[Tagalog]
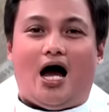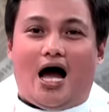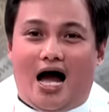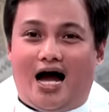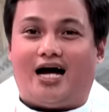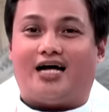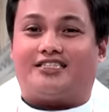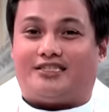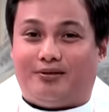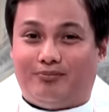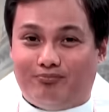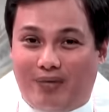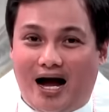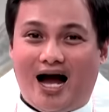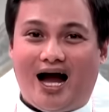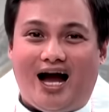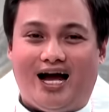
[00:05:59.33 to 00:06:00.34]
ang
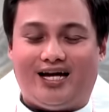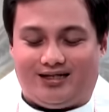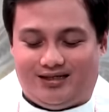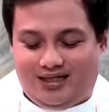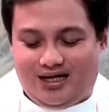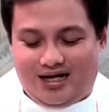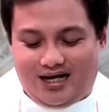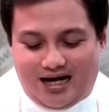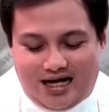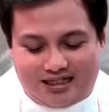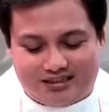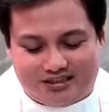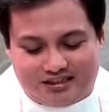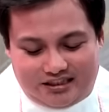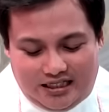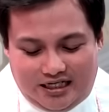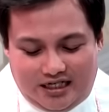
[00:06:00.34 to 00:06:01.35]
simbahan at
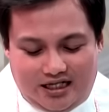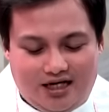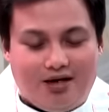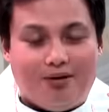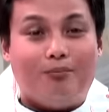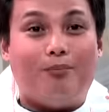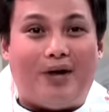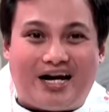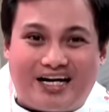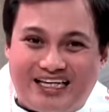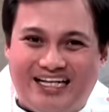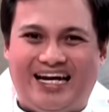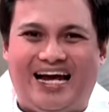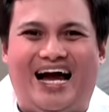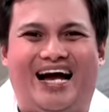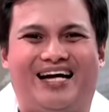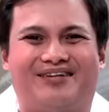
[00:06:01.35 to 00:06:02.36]
si
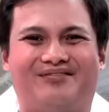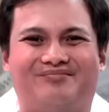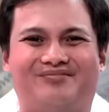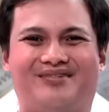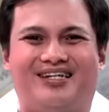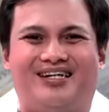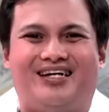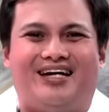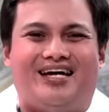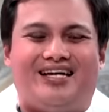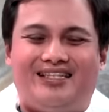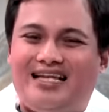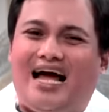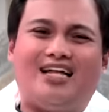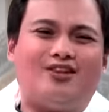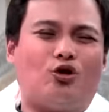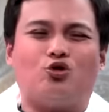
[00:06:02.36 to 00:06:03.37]
Maria.
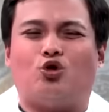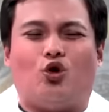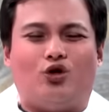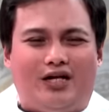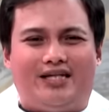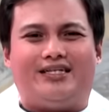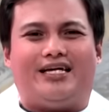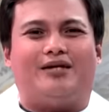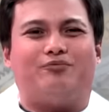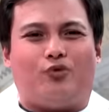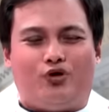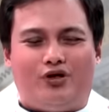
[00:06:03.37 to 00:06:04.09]
Natutunan din po